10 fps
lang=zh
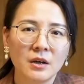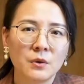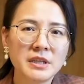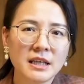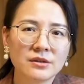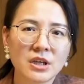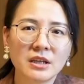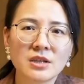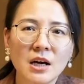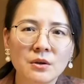我想这
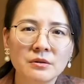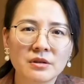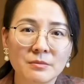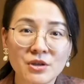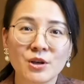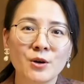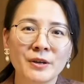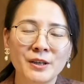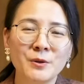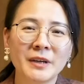一招什么时候
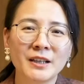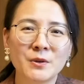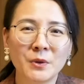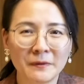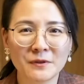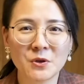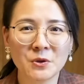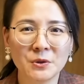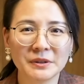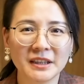可以用来对付中
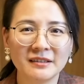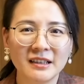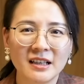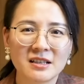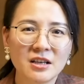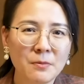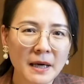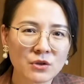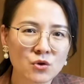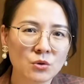共呢？只要
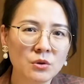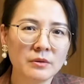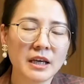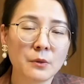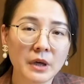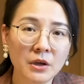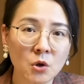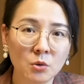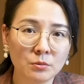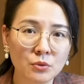把中共列为
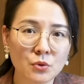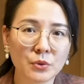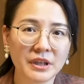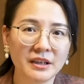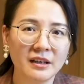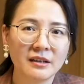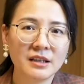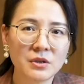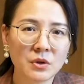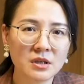恐怖主义，
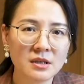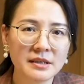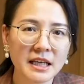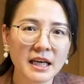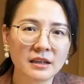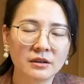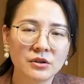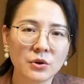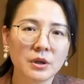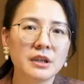那全世界呀
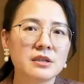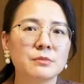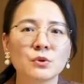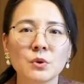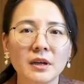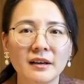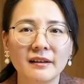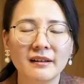就可以这么做了。